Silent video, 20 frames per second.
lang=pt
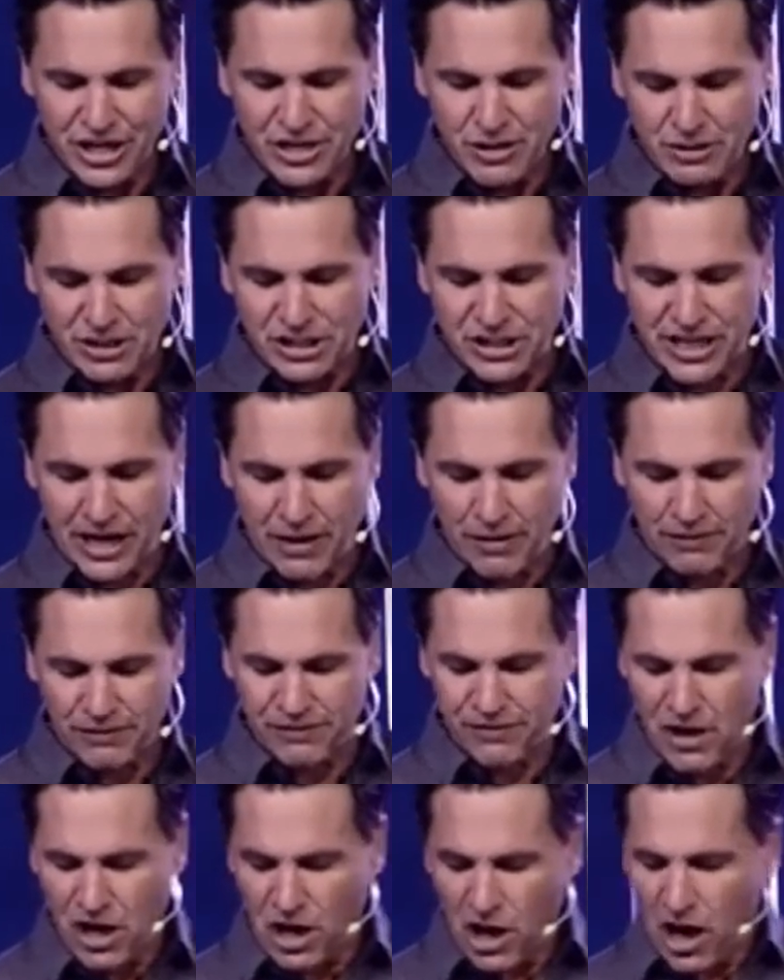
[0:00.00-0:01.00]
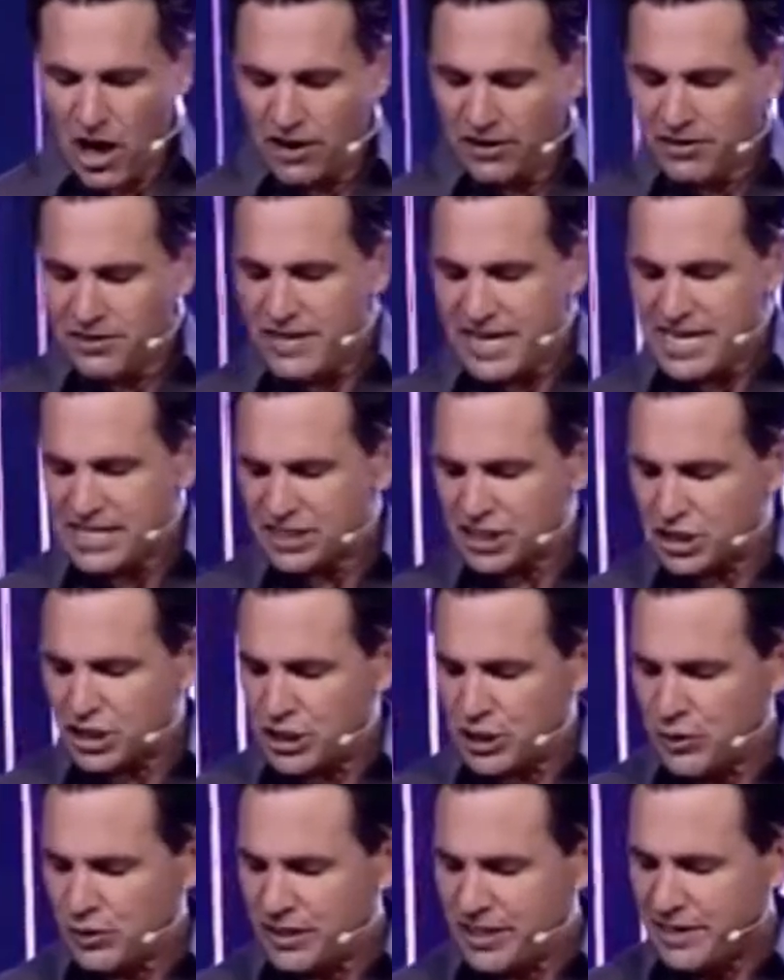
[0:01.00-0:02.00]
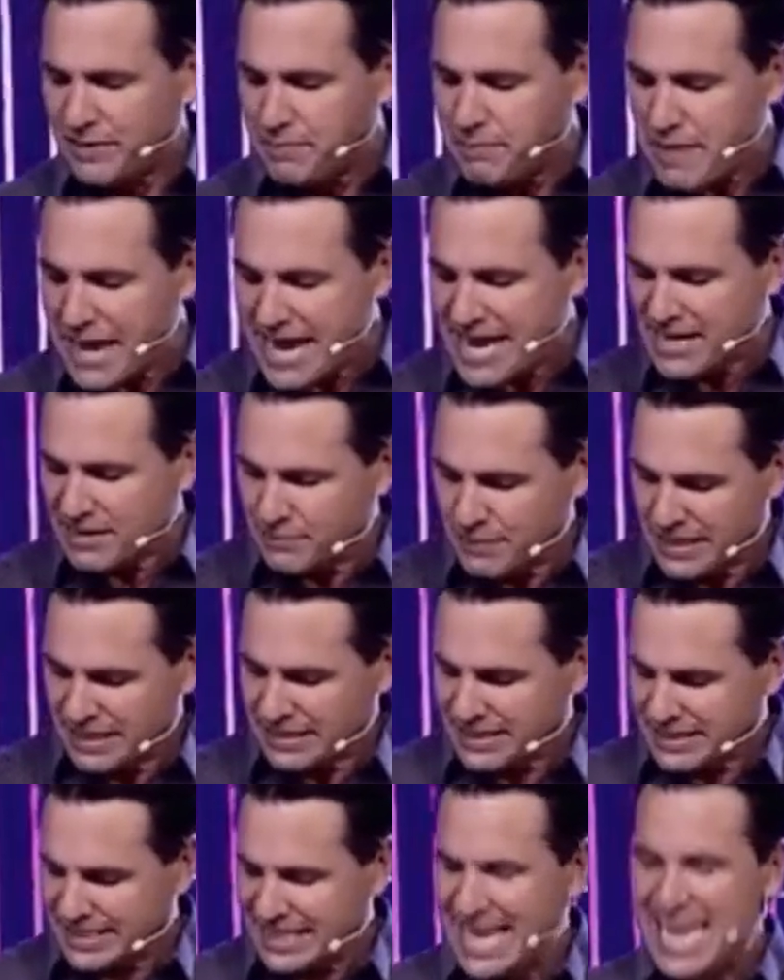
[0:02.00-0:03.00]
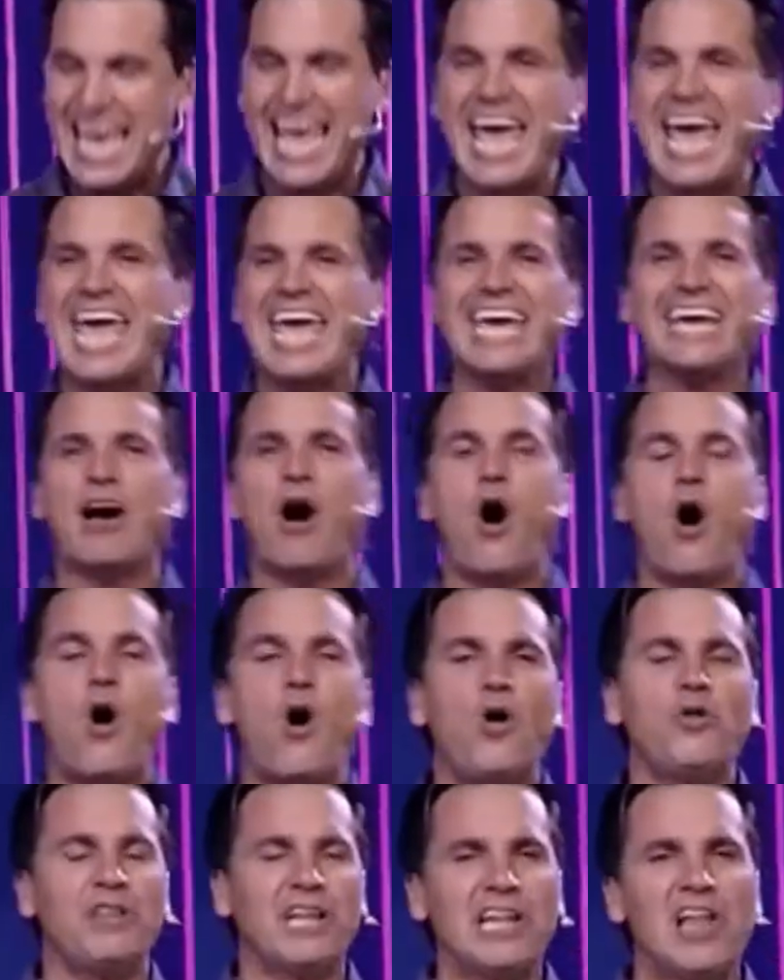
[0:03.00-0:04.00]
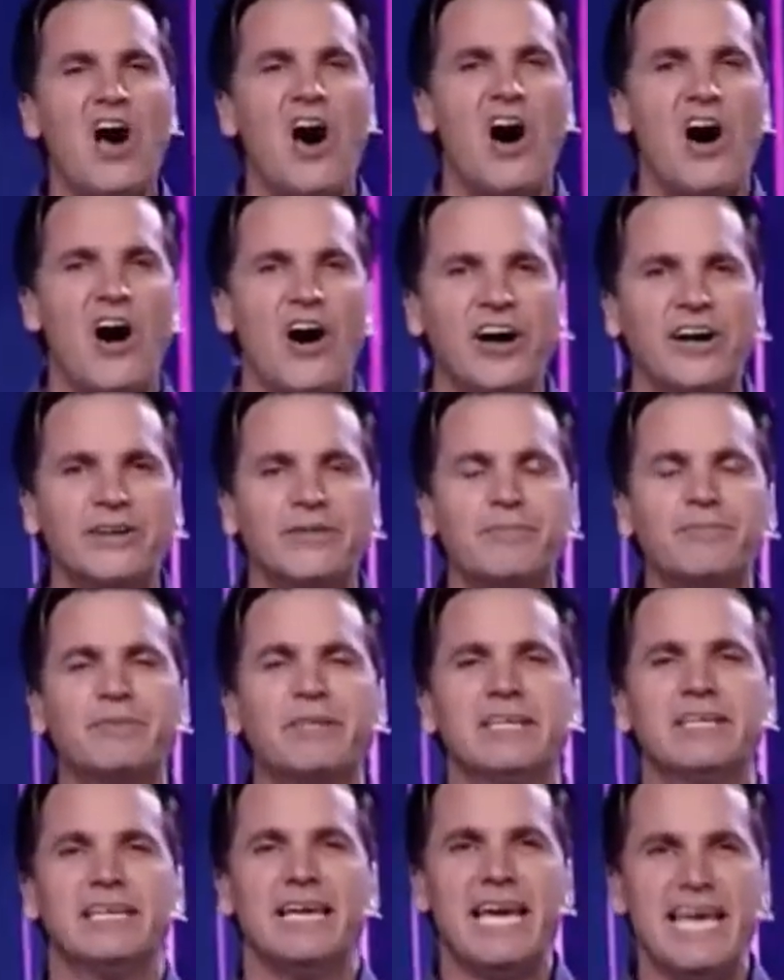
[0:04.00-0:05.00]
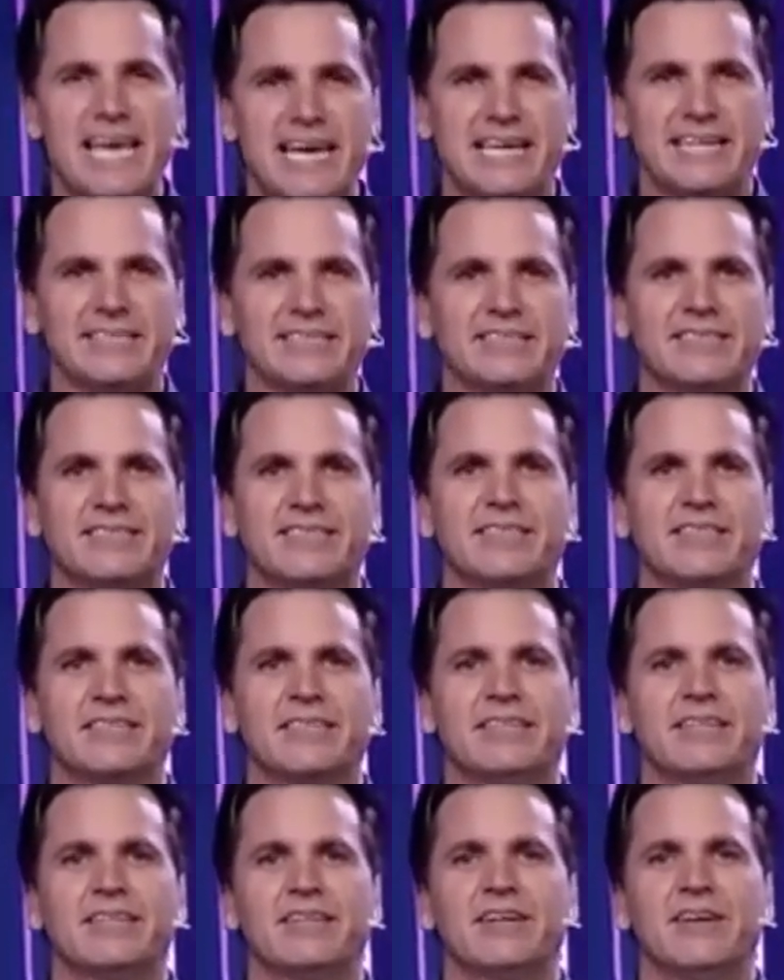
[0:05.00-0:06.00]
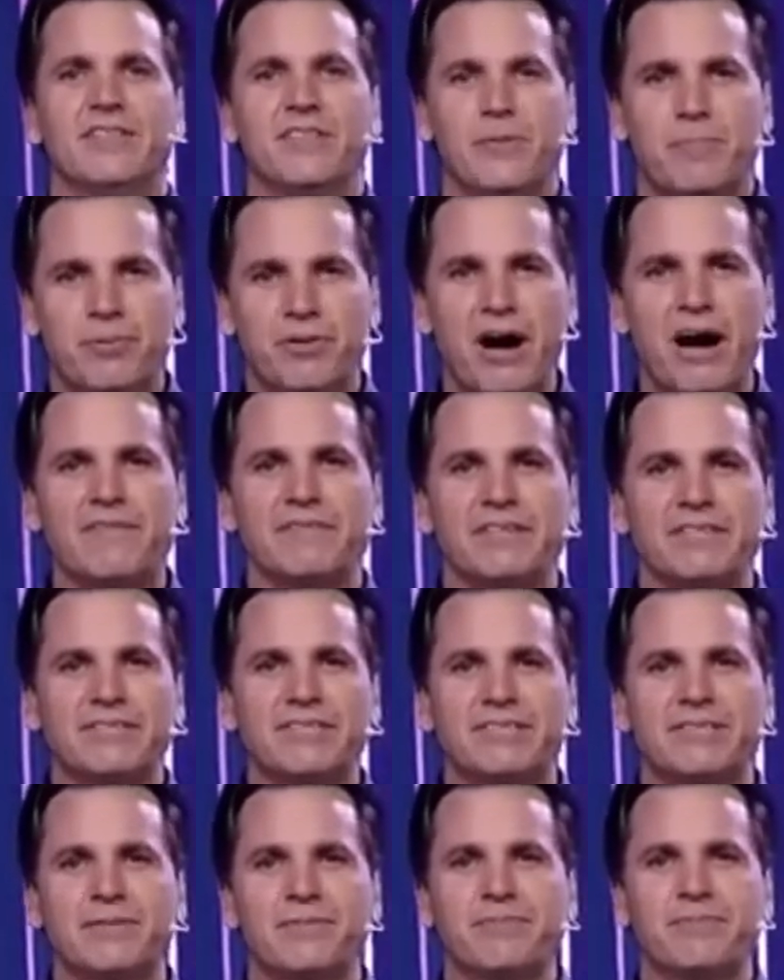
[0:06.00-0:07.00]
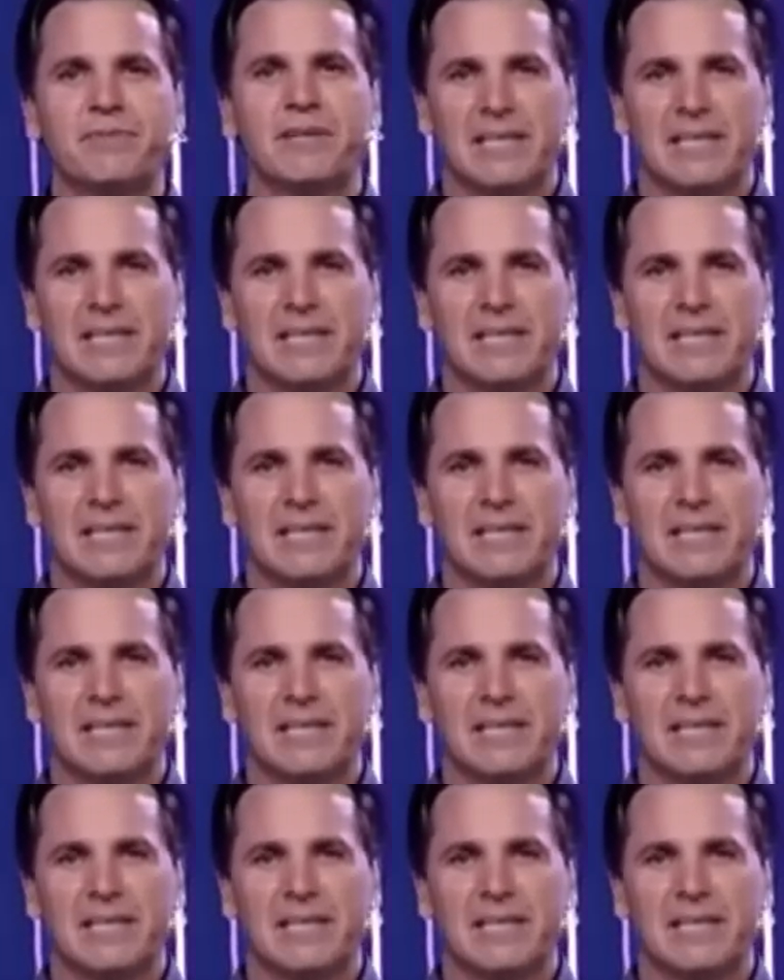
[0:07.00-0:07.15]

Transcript: Mas o primeiro e o segundo é, eh, mandamento estão conectados. E eles estão conectados e são inseparáveis.